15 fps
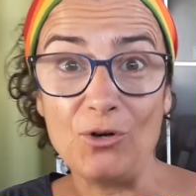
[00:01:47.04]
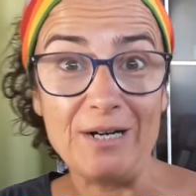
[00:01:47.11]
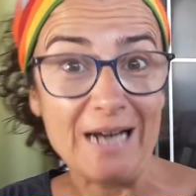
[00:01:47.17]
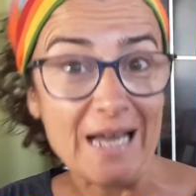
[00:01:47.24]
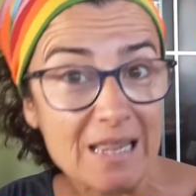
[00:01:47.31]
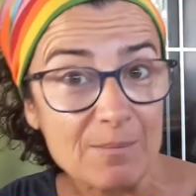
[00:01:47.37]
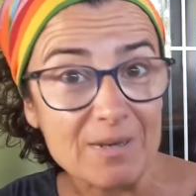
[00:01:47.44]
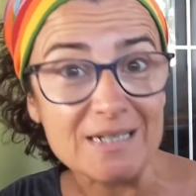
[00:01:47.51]

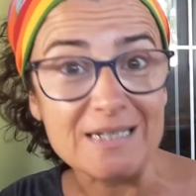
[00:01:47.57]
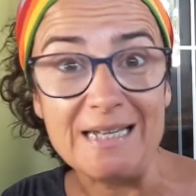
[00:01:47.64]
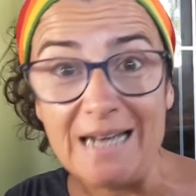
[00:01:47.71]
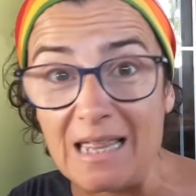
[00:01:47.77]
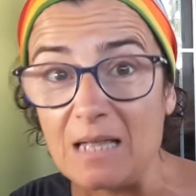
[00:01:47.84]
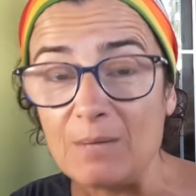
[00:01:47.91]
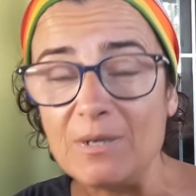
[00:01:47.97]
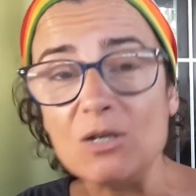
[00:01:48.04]
nada más y
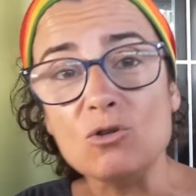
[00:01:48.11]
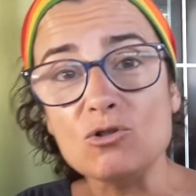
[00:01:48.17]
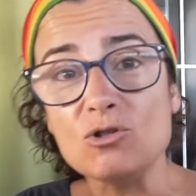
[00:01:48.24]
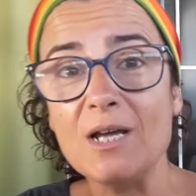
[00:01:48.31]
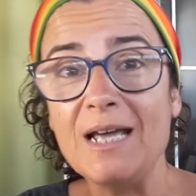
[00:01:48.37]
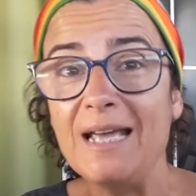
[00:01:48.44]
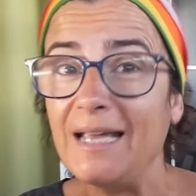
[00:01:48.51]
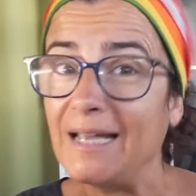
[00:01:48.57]
nada
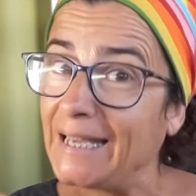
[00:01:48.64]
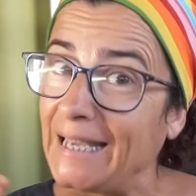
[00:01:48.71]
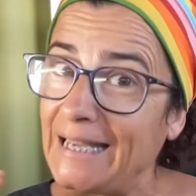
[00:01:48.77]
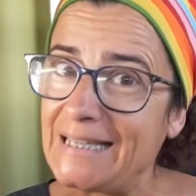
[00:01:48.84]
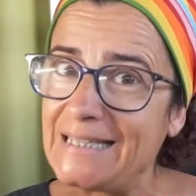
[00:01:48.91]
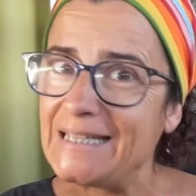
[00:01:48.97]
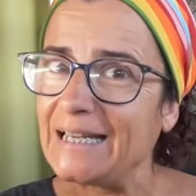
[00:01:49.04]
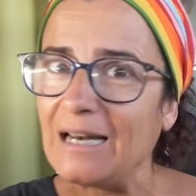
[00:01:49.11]
menos que
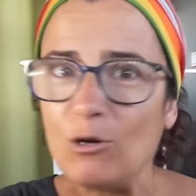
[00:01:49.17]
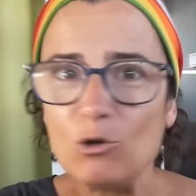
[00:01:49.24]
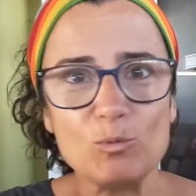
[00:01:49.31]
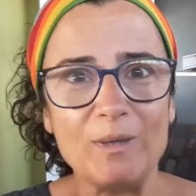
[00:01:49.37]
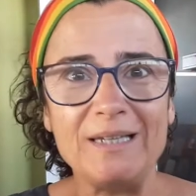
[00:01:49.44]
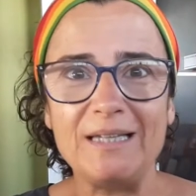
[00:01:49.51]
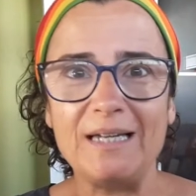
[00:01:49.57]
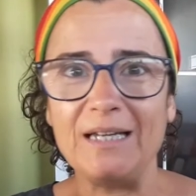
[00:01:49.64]
echar a los
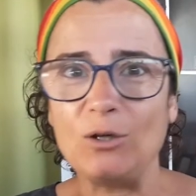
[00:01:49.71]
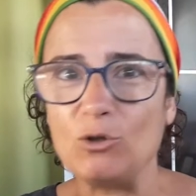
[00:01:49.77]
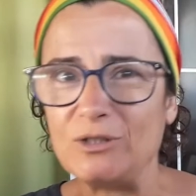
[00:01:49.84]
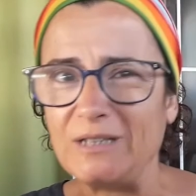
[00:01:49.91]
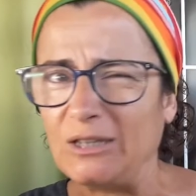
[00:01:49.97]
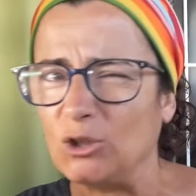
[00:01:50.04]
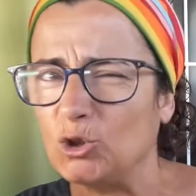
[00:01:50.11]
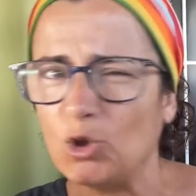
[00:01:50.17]
británicos
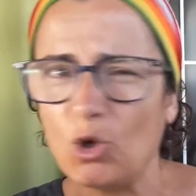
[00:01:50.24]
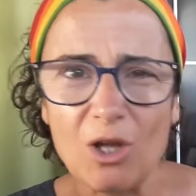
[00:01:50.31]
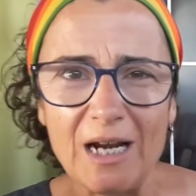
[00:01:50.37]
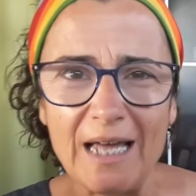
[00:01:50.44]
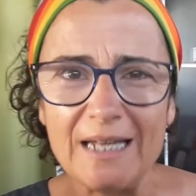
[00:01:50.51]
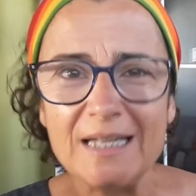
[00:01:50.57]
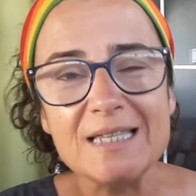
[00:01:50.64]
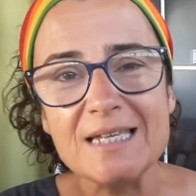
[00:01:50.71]
de toda
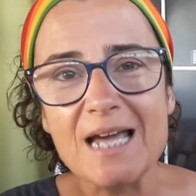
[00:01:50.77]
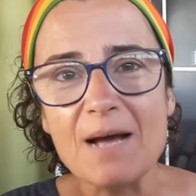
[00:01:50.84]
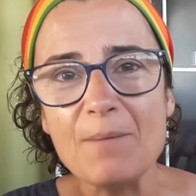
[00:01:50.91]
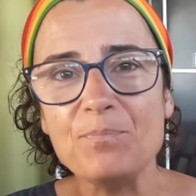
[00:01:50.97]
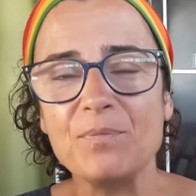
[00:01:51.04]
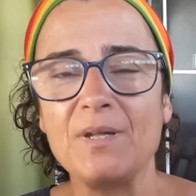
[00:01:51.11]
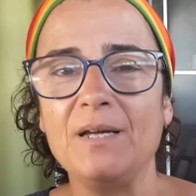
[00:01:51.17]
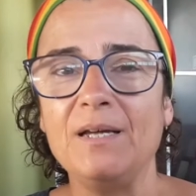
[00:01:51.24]
la India
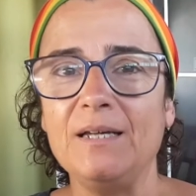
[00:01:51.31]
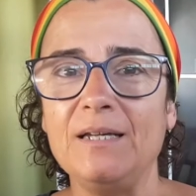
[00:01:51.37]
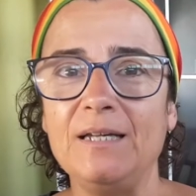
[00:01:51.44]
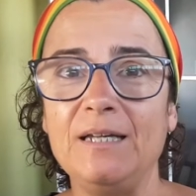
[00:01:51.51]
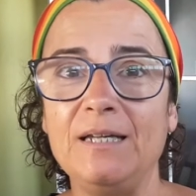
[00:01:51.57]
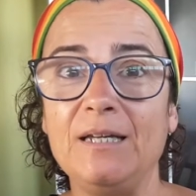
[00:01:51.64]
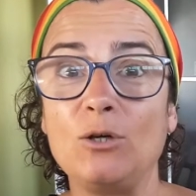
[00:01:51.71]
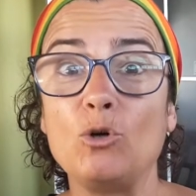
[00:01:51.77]

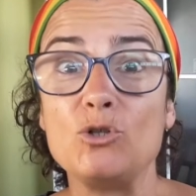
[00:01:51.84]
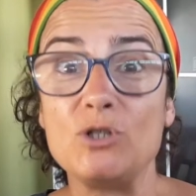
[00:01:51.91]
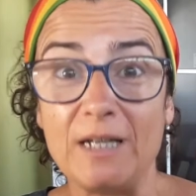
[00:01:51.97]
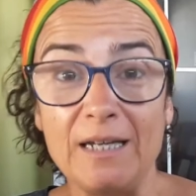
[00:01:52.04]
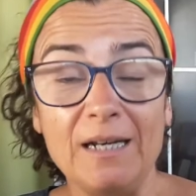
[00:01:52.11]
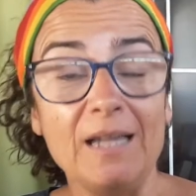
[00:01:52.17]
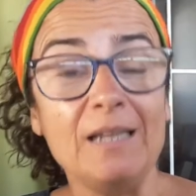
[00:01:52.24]
y conseguir la